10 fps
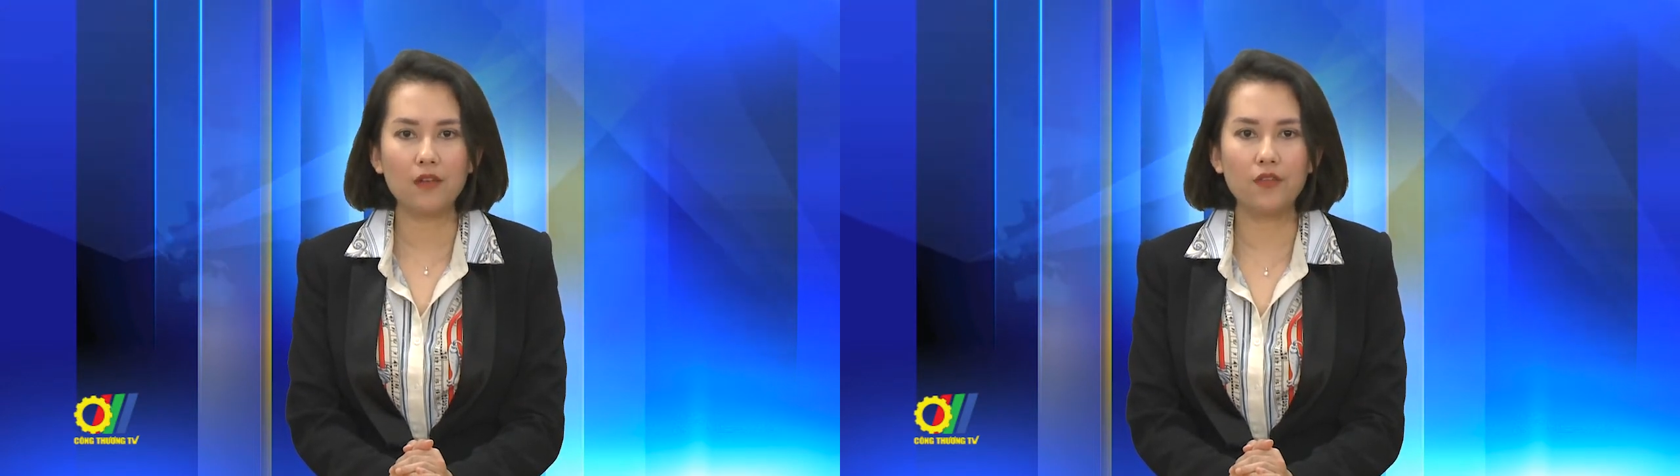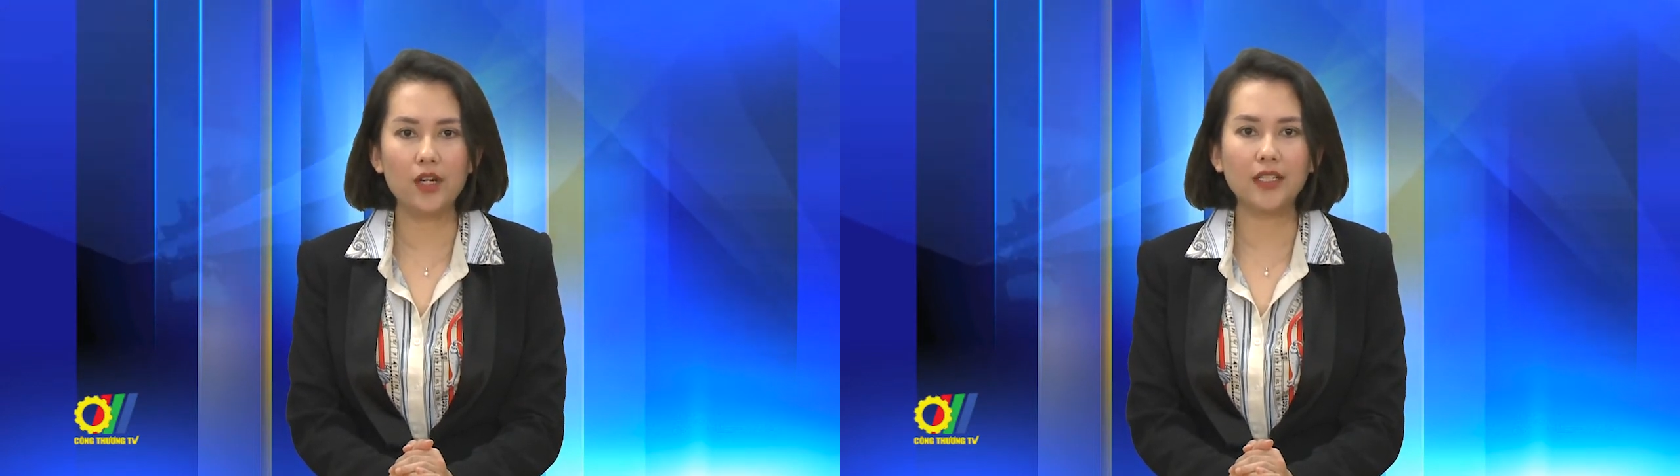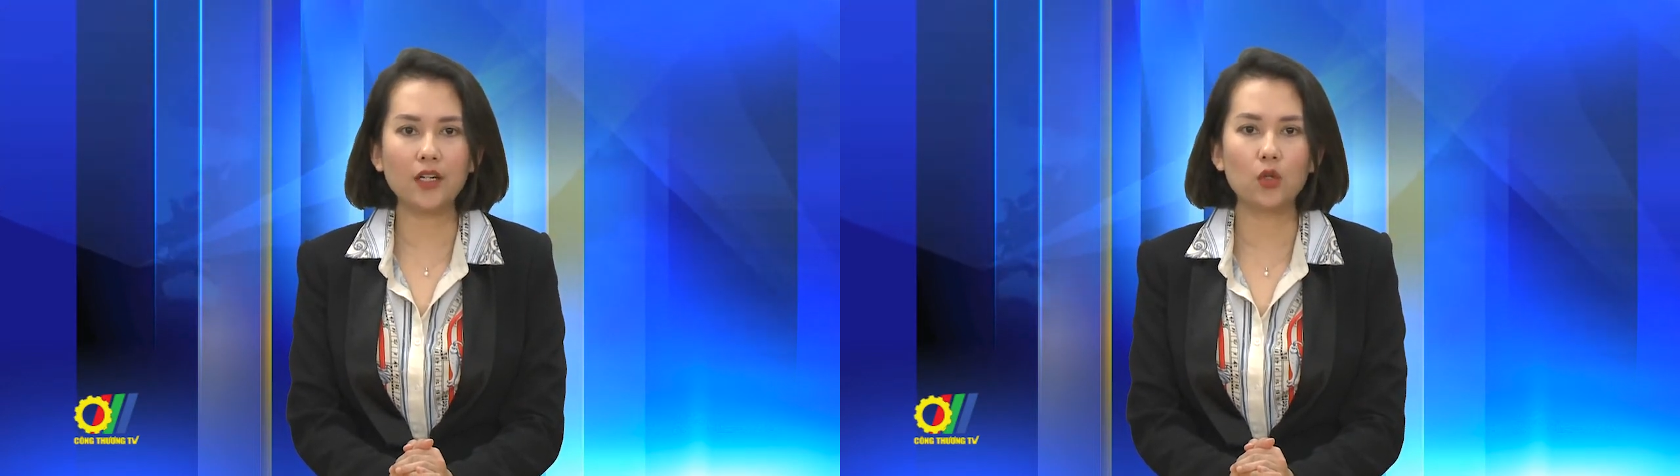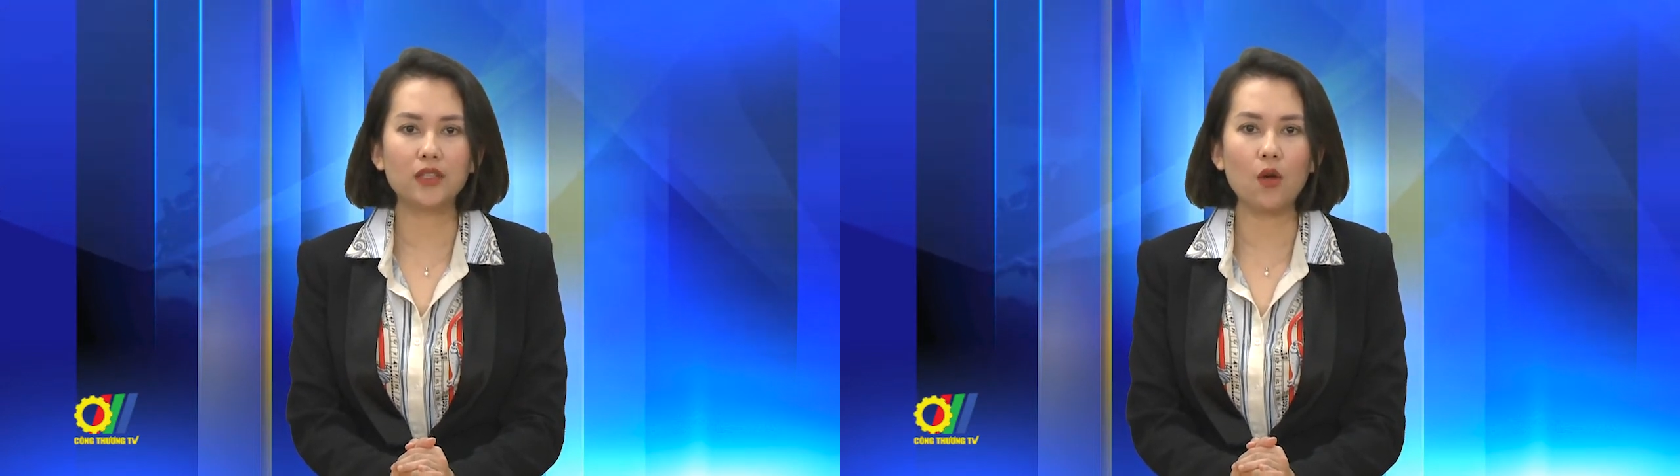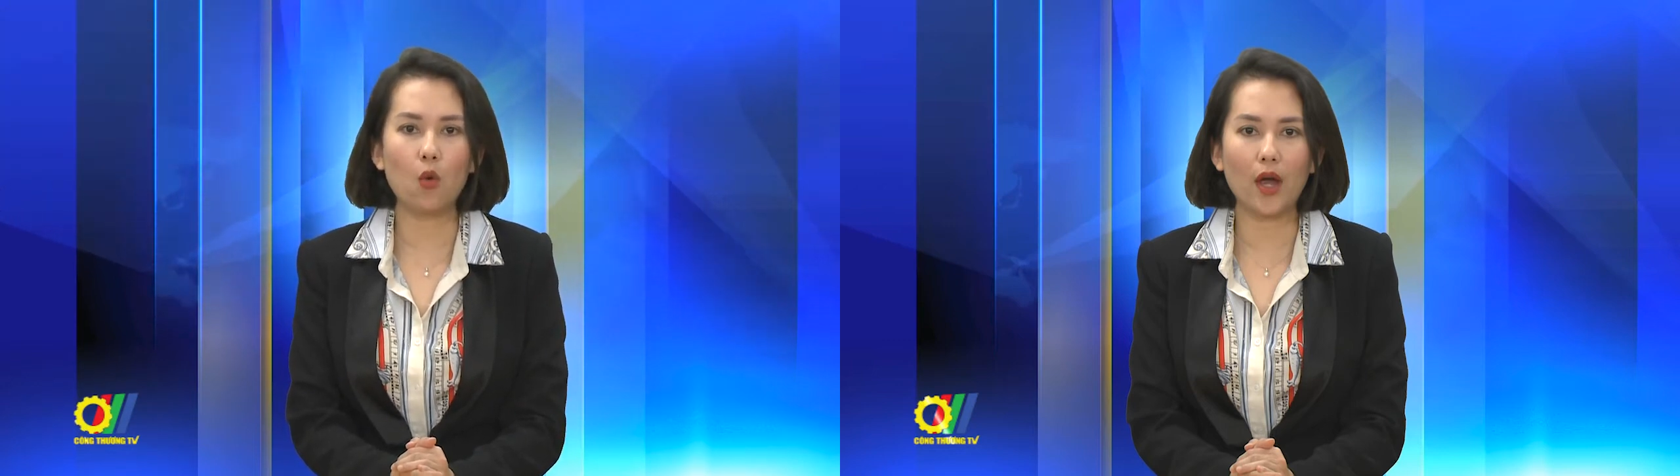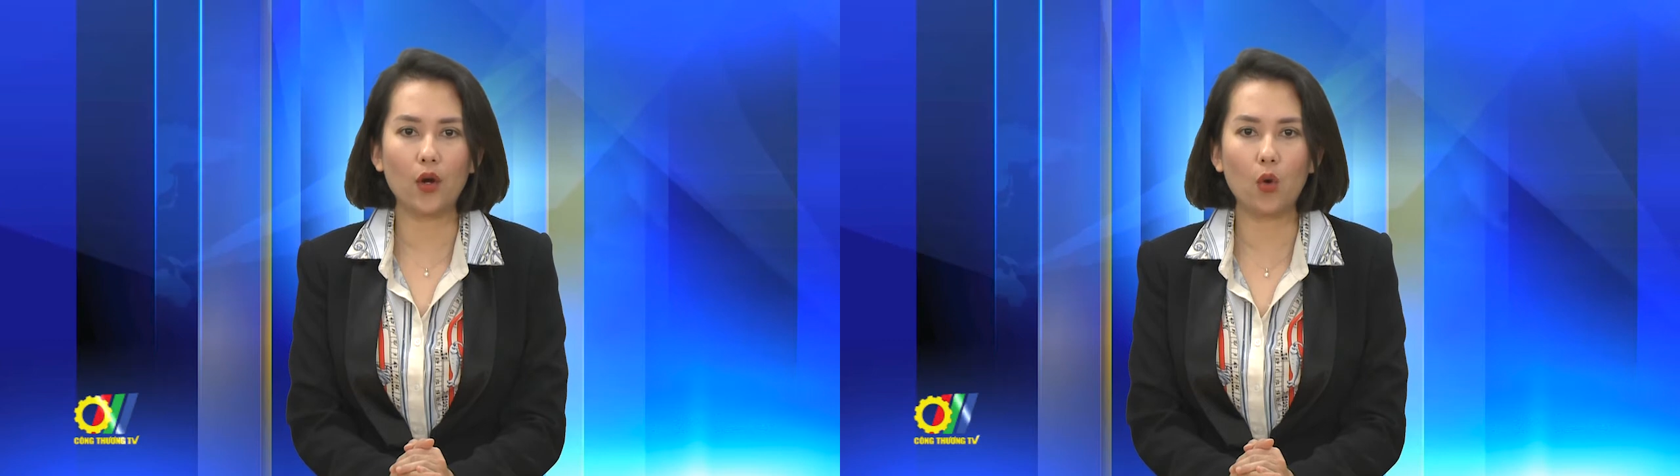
với các đối tác ngoại